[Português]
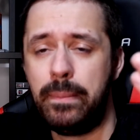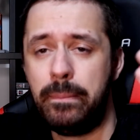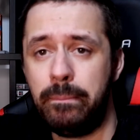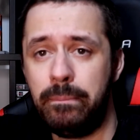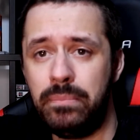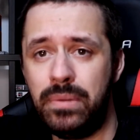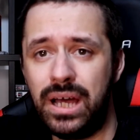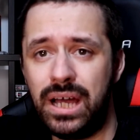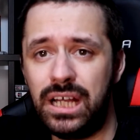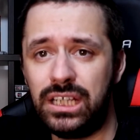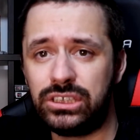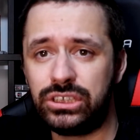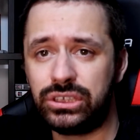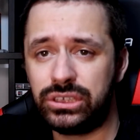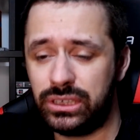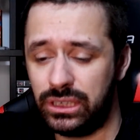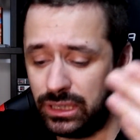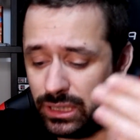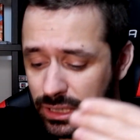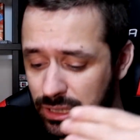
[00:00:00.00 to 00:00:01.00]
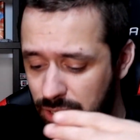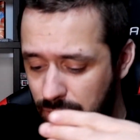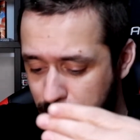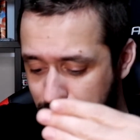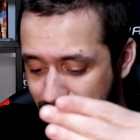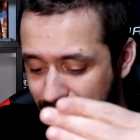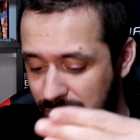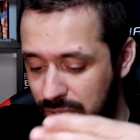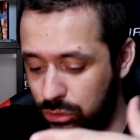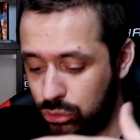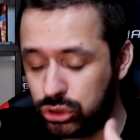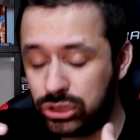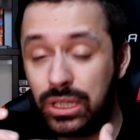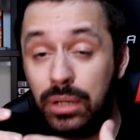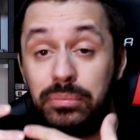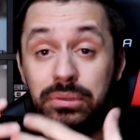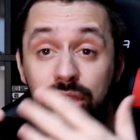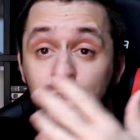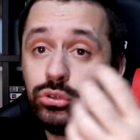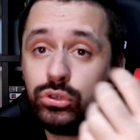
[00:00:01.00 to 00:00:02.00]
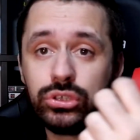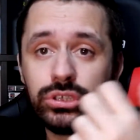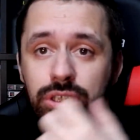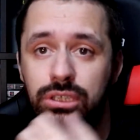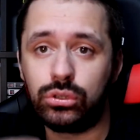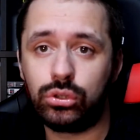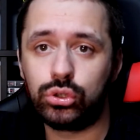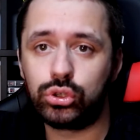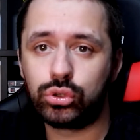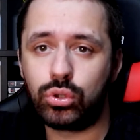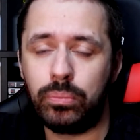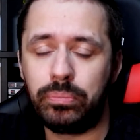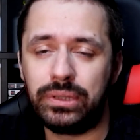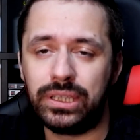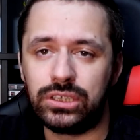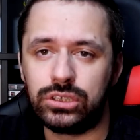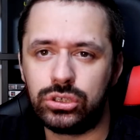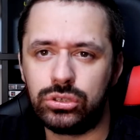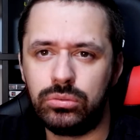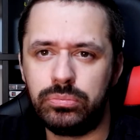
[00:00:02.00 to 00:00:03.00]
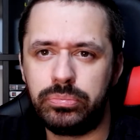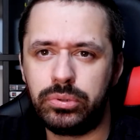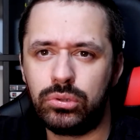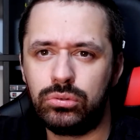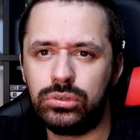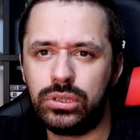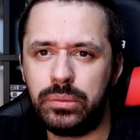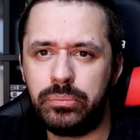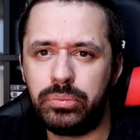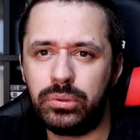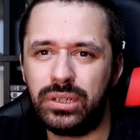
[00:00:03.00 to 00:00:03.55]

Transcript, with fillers: Mas, uh, eh, epá, gostava de os ter todos completos, não me perguntem